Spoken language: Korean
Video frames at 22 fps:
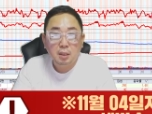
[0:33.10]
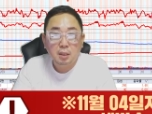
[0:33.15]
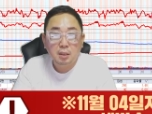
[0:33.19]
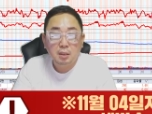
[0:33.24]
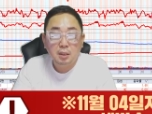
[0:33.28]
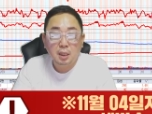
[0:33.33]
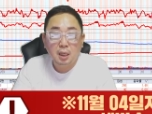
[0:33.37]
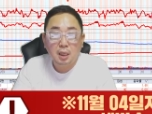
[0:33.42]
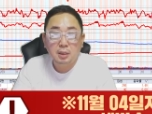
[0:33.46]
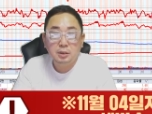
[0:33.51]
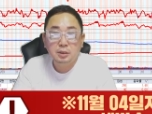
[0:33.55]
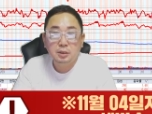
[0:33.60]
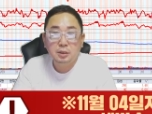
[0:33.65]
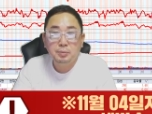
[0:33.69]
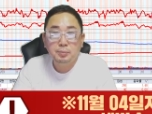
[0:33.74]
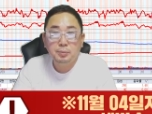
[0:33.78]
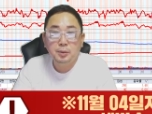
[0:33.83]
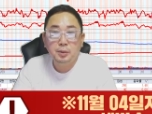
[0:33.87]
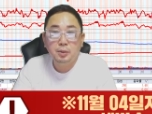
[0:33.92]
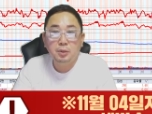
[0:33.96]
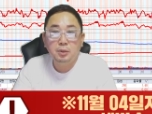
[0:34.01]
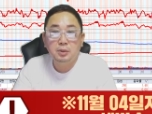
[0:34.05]
약
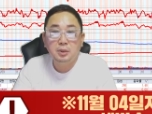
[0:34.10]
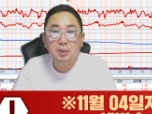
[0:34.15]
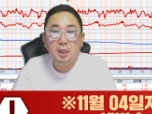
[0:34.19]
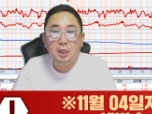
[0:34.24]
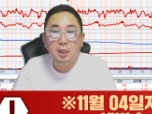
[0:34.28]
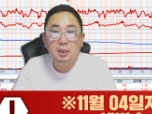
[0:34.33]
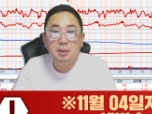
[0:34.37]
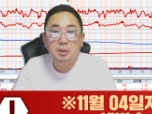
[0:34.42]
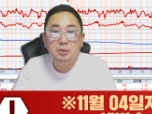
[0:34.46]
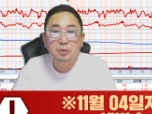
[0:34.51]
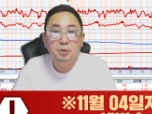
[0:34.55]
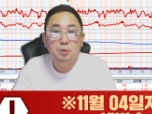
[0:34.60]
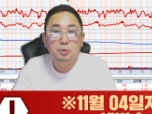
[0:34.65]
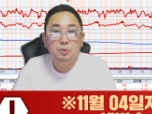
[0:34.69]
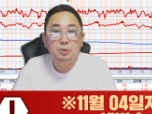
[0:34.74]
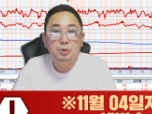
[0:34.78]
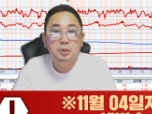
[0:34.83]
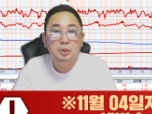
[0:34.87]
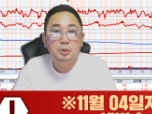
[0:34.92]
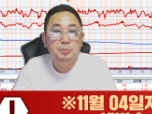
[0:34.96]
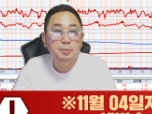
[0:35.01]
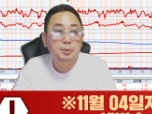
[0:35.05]
12월 달 늦어도
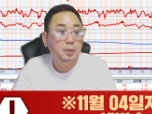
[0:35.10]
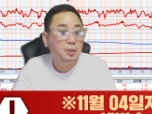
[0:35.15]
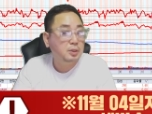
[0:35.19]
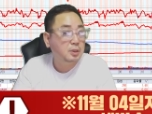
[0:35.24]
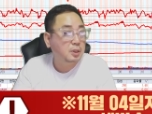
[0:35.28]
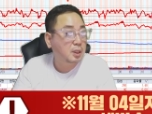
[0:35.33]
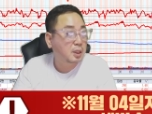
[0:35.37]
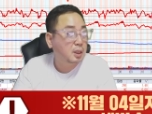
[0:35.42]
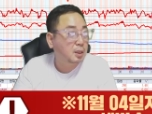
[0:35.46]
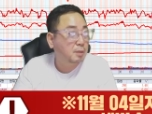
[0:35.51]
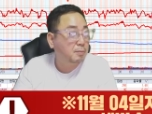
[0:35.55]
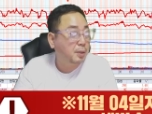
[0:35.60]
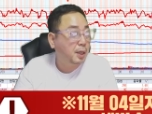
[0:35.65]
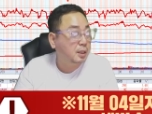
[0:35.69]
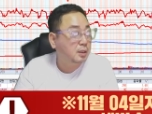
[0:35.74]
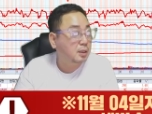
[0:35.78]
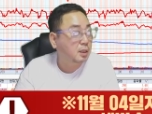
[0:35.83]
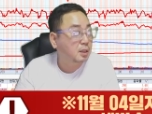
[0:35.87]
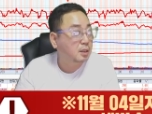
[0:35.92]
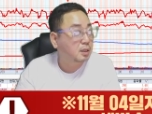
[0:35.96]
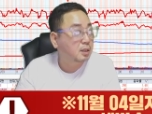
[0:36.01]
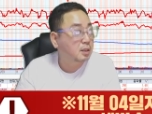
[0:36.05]
12월 달에는
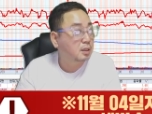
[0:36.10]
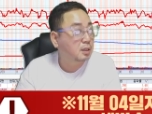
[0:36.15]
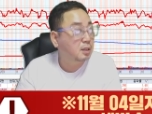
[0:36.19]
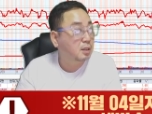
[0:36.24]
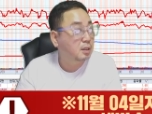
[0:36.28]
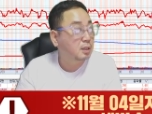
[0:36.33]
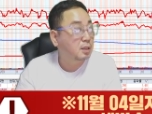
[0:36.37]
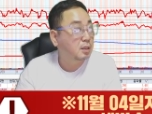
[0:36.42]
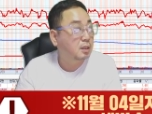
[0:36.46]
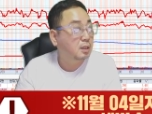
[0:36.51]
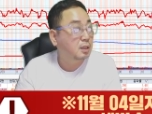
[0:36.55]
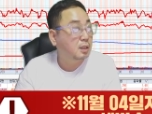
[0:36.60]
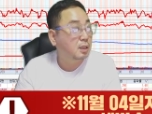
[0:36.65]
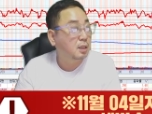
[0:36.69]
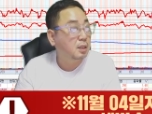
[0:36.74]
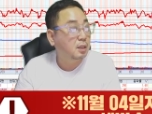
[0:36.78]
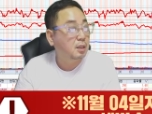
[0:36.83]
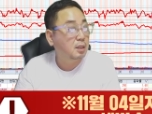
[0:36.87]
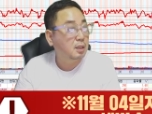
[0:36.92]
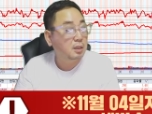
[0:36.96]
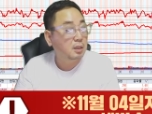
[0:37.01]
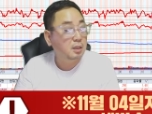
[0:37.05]
바닥을
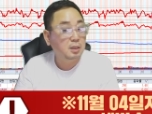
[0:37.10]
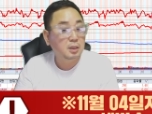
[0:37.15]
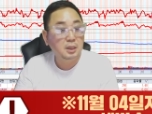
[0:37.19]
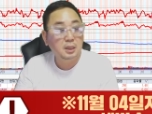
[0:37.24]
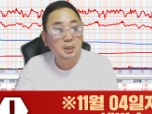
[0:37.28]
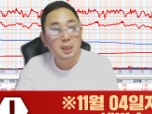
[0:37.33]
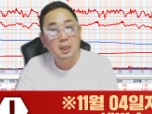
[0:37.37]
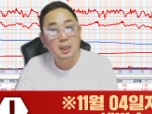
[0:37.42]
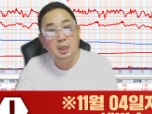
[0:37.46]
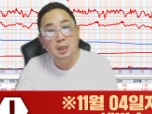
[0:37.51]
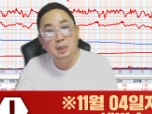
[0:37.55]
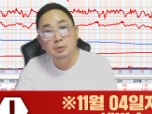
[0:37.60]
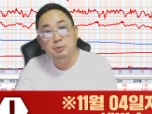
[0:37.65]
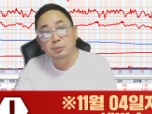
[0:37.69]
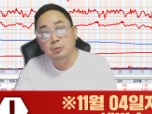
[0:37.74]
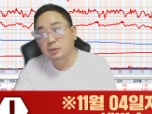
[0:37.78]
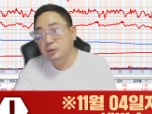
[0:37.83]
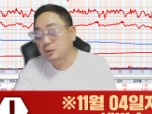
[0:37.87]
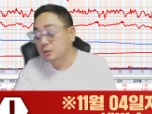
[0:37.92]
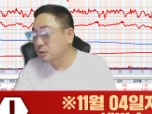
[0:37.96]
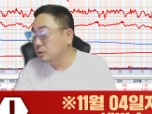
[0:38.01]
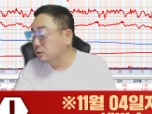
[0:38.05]
이달 아니면
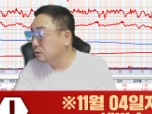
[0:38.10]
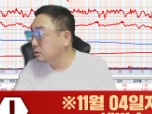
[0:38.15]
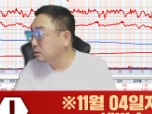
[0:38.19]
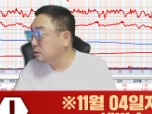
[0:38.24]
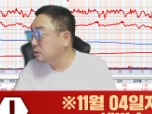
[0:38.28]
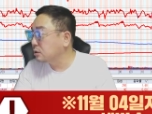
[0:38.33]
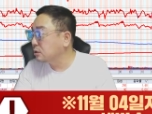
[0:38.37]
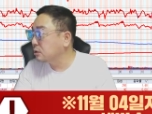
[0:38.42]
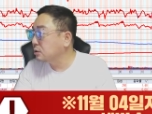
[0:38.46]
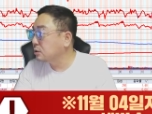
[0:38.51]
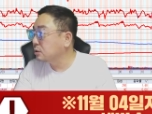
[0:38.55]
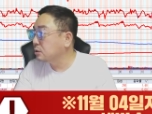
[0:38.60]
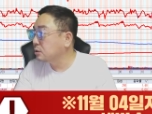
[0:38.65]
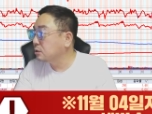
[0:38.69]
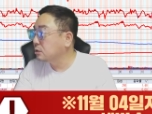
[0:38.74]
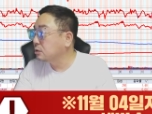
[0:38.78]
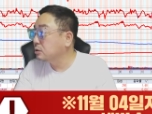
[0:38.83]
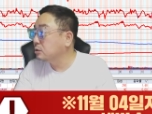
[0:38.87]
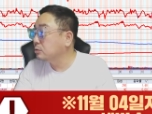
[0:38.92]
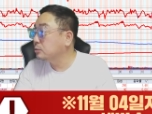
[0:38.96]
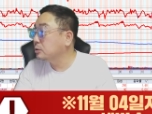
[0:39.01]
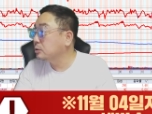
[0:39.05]

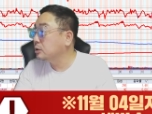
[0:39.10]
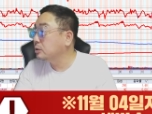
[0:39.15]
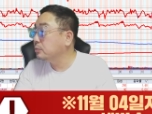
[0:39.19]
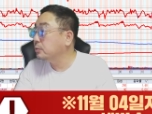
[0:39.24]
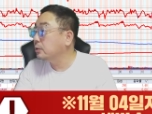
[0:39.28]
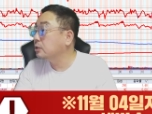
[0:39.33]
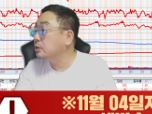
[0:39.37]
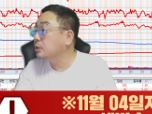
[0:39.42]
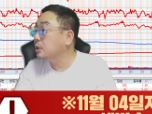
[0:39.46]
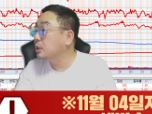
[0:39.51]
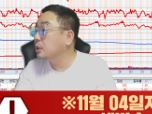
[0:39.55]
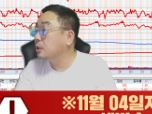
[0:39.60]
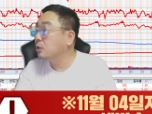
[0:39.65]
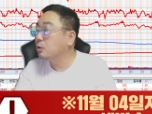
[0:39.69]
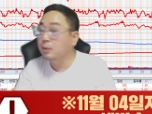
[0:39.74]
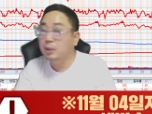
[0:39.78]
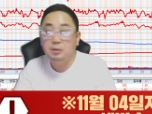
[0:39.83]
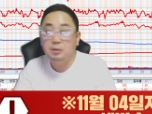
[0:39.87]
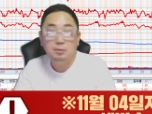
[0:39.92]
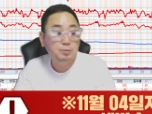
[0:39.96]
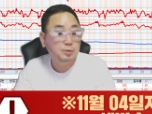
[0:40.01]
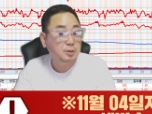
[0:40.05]
늦으 12월 달이라고
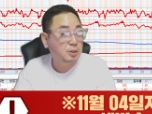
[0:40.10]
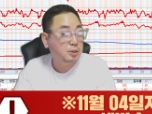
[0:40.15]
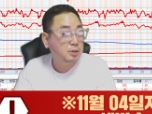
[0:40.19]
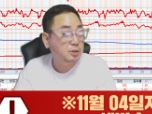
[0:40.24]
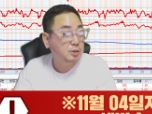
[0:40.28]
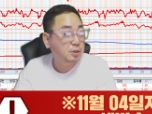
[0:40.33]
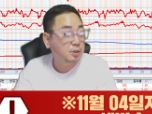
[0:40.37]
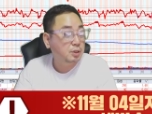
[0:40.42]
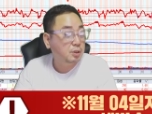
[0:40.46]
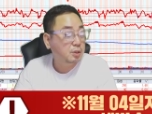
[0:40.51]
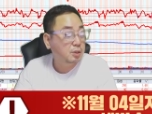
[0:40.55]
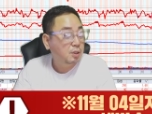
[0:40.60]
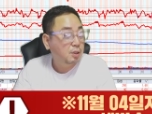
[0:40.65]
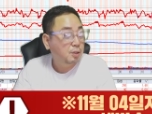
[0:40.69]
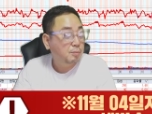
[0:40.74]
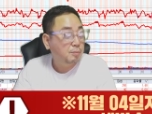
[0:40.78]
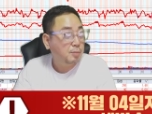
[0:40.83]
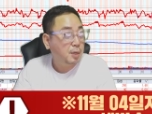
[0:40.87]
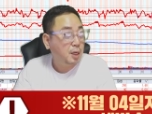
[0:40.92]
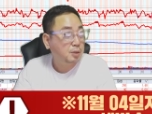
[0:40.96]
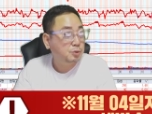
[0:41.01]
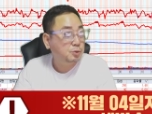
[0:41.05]
말씀드렸죠.
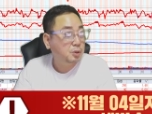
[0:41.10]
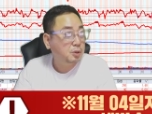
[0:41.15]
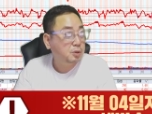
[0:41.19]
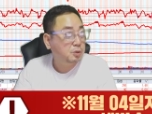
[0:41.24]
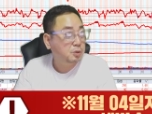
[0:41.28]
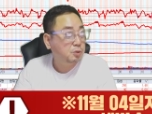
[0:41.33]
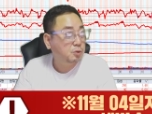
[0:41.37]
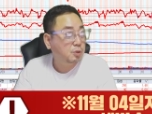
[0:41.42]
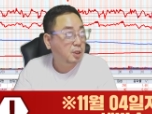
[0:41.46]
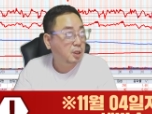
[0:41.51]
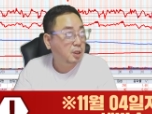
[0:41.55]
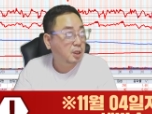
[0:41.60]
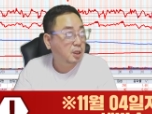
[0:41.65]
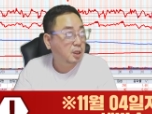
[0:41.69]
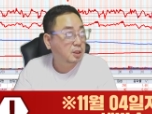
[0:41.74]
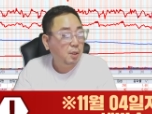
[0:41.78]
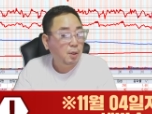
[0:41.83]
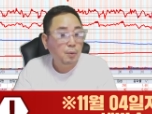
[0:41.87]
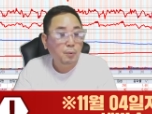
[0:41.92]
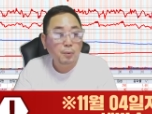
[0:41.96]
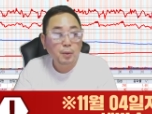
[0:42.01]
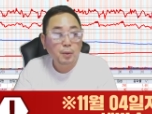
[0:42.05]
방송에서도
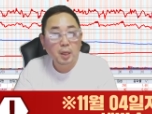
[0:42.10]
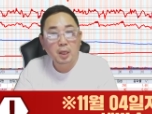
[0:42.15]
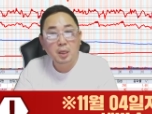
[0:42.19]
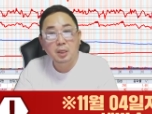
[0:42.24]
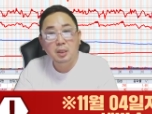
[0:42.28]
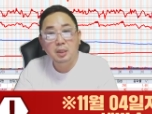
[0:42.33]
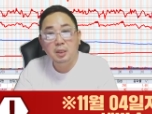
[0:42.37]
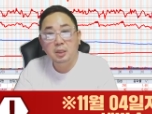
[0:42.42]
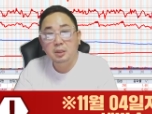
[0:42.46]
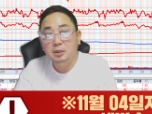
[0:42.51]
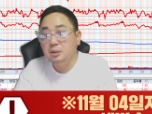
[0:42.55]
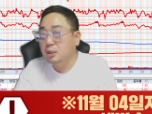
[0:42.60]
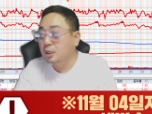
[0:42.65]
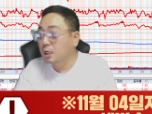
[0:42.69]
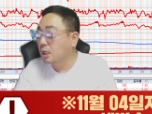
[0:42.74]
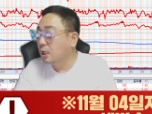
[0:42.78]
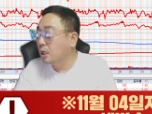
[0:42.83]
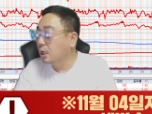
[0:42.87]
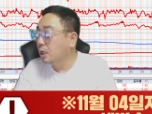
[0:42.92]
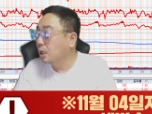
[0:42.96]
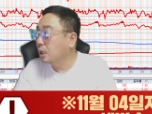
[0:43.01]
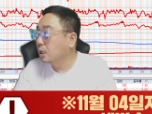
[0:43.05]
얘기했지. 왜
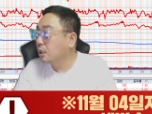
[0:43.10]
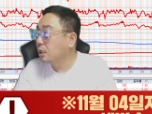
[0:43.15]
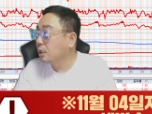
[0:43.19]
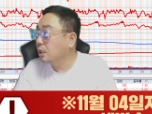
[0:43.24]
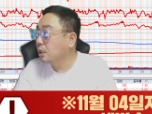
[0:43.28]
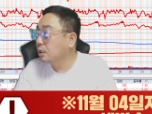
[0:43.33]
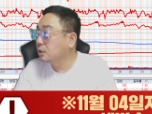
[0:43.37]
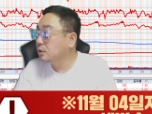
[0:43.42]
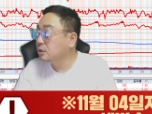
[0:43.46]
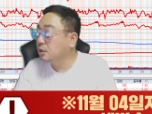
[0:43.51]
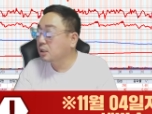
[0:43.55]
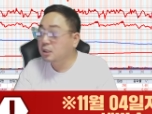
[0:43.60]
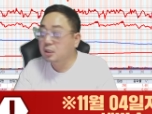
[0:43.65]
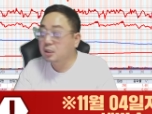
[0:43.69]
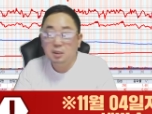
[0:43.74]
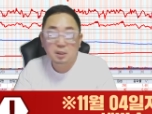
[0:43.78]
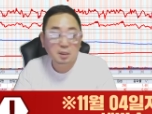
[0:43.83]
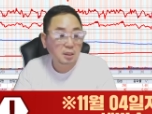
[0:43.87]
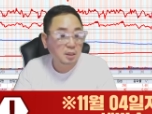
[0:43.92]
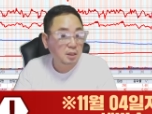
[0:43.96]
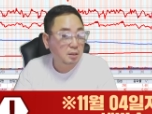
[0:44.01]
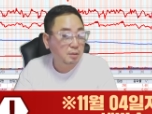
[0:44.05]
그랬을까? 근데
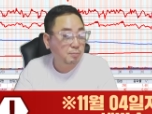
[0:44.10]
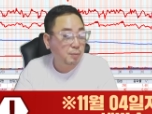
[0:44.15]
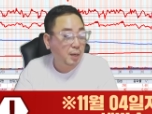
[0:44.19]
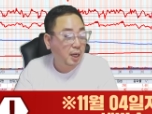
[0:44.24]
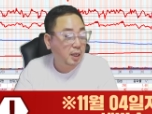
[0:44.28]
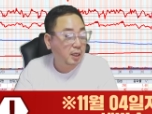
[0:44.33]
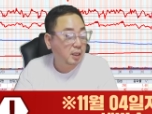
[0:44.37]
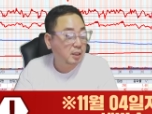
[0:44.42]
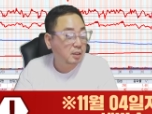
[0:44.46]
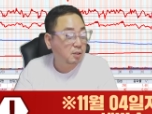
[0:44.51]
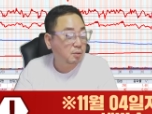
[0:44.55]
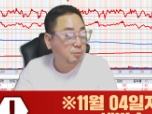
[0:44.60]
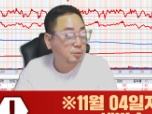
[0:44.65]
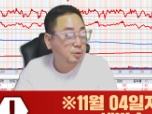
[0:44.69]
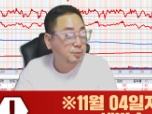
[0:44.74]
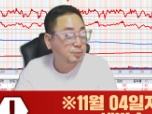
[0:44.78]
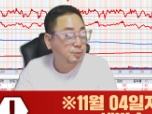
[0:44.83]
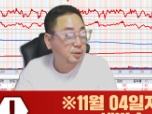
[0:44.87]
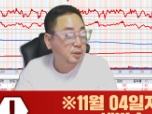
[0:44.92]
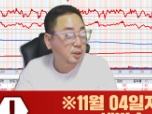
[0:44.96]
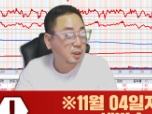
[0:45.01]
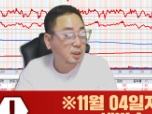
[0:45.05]
그 말했던
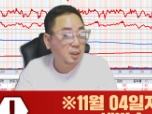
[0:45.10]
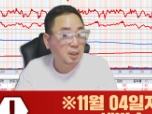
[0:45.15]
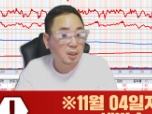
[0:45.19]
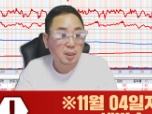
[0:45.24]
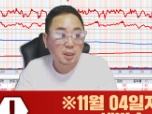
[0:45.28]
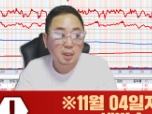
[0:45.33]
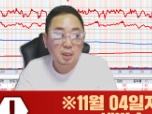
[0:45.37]
부분이